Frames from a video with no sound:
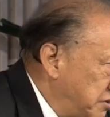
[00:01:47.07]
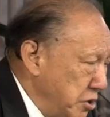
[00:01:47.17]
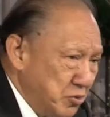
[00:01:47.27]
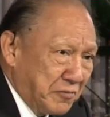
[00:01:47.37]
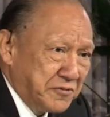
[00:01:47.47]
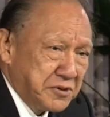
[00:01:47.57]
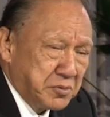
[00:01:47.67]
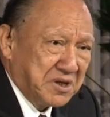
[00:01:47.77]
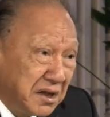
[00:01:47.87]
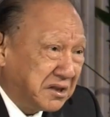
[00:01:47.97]
第五个附
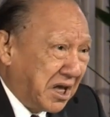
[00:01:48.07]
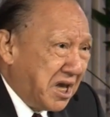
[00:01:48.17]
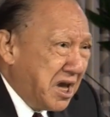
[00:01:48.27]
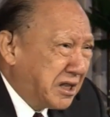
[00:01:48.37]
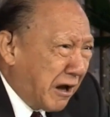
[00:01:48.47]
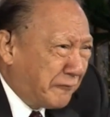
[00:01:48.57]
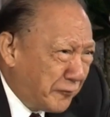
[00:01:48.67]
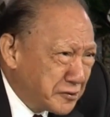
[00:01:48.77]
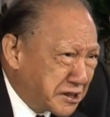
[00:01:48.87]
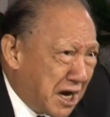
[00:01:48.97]
身了，第一的
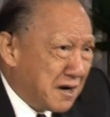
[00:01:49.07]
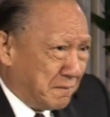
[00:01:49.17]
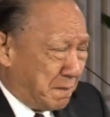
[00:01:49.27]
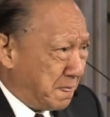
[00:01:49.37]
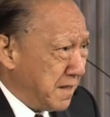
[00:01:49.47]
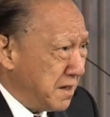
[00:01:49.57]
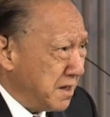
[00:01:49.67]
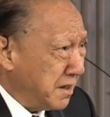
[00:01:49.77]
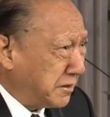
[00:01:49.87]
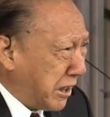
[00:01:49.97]
附身，
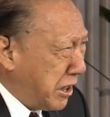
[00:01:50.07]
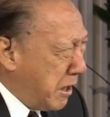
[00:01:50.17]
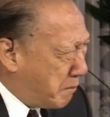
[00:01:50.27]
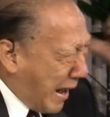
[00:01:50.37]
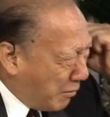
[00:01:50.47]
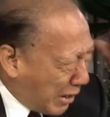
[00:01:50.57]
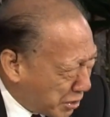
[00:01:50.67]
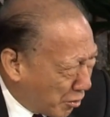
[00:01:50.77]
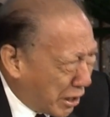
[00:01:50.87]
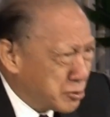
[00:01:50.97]
第一盼望
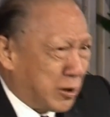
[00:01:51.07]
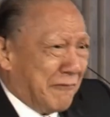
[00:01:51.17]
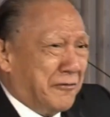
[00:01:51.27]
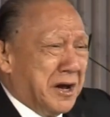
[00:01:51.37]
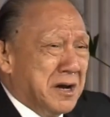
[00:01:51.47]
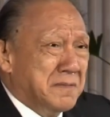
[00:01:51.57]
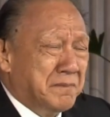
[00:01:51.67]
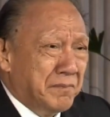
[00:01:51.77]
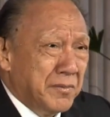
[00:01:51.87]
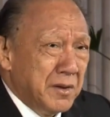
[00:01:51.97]
有人传福音。
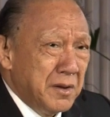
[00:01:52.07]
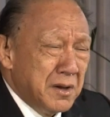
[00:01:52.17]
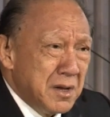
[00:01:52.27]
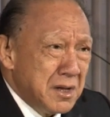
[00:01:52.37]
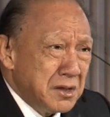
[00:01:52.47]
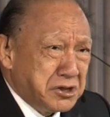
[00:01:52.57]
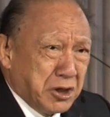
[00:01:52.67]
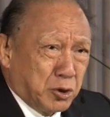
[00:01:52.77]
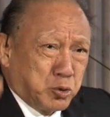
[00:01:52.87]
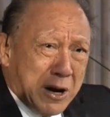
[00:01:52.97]

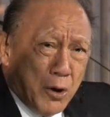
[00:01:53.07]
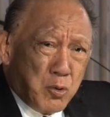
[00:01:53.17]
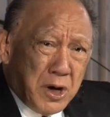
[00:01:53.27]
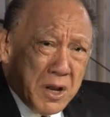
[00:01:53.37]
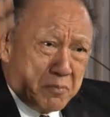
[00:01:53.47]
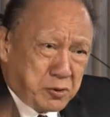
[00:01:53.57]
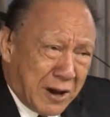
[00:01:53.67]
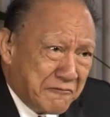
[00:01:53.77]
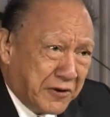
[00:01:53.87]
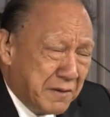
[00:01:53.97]
基督徒啊，如果你不
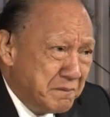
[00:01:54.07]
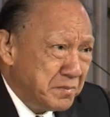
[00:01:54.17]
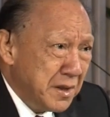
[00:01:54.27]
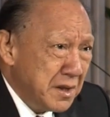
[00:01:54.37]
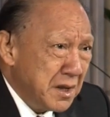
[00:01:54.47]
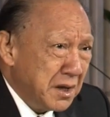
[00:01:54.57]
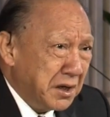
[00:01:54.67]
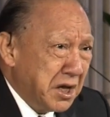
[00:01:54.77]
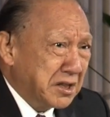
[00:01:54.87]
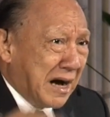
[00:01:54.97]
传福音，
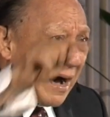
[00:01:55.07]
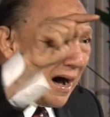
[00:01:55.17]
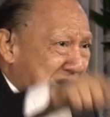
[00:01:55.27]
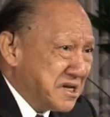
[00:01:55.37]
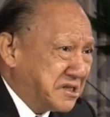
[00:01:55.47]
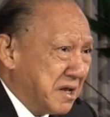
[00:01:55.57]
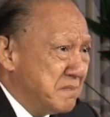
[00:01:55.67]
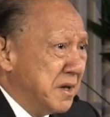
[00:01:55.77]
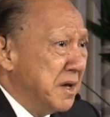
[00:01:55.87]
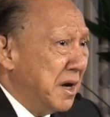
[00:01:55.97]
你的爱
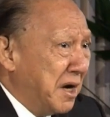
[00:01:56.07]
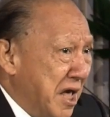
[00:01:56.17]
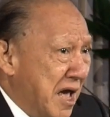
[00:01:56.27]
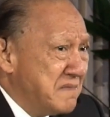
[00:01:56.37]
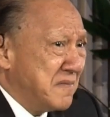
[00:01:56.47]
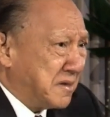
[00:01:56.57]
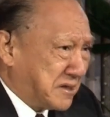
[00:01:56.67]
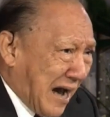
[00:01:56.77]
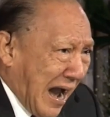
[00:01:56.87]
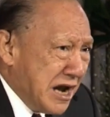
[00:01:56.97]
心。连
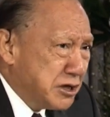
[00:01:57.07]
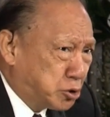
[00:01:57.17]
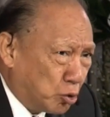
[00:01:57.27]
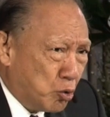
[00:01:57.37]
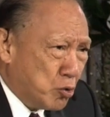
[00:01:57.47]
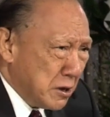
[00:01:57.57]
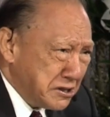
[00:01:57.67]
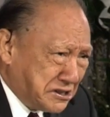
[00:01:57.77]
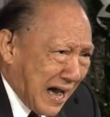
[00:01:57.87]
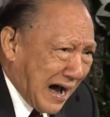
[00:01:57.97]
财主
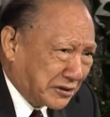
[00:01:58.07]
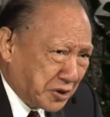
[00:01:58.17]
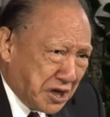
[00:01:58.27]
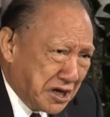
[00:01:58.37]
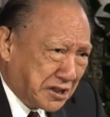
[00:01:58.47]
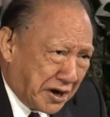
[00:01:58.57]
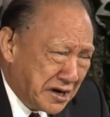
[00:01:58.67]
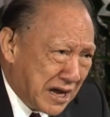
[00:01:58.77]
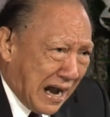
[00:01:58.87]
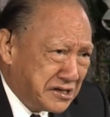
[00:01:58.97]
下地狱的
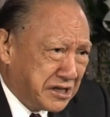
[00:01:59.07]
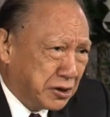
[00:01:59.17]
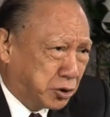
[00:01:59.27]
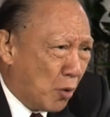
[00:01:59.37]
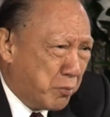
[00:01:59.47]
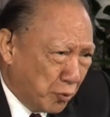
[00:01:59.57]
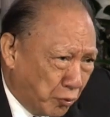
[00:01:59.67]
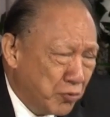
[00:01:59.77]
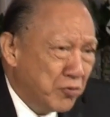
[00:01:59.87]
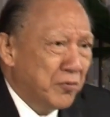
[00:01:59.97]
人的爱心都不
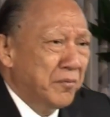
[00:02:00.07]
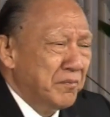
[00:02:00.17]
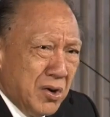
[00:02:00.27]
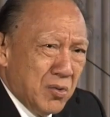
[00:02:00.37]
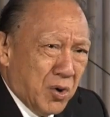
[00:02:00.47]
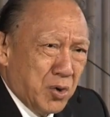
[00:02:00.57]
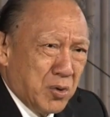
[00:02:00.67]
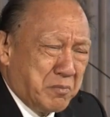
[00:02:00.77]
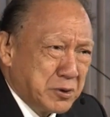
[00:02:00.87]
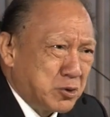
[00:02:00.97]
如，我如
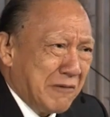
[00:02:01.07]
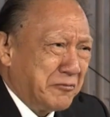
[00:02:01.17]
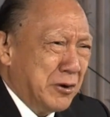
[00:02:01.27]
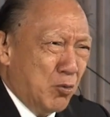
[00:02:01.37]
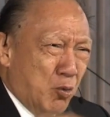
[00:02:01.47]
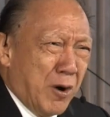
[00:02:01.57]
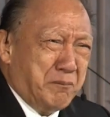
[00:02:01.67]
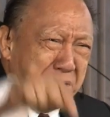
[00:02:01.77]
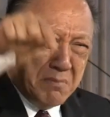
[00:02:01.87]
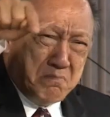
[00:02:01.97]
果不传福音，我
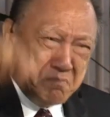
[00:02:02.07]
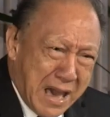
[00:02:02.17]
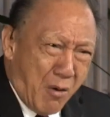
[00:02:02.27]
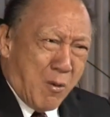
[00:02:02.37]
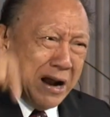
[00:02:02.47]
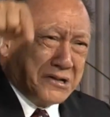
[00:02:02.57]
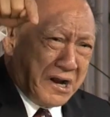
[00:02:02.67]
比灭亡